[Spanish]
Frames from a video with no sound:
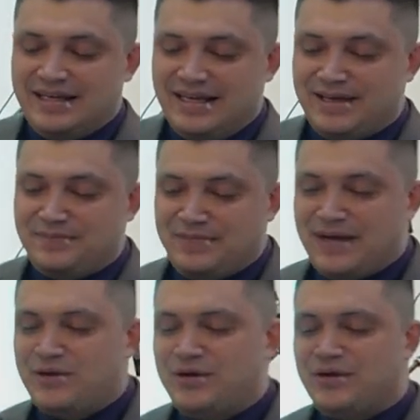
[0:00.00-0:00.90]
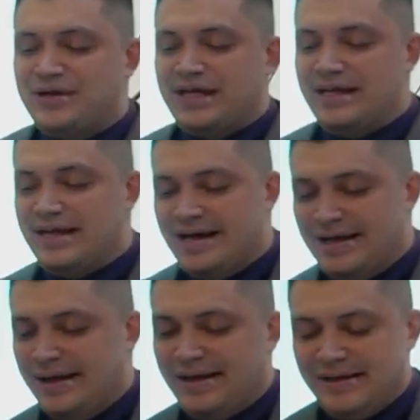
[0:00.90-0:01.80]
Eh, pero
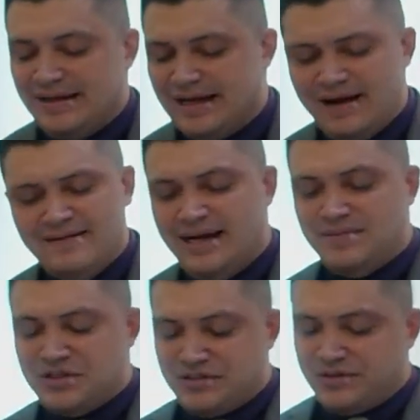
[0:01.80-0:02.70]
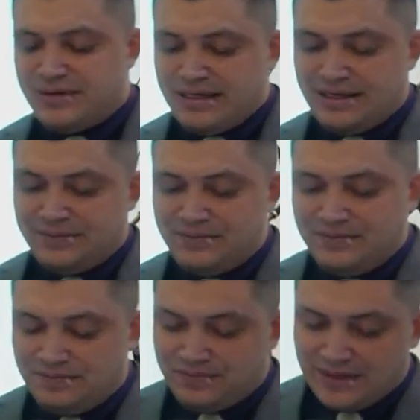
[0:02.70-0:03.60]
eh, hablamos sobre
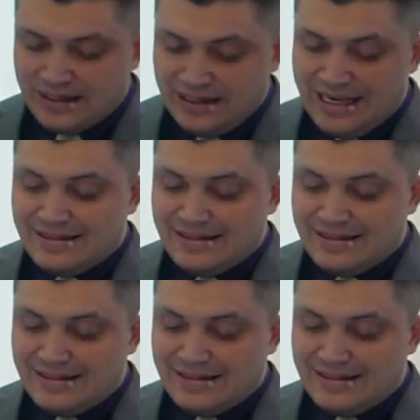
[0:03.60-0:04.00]
la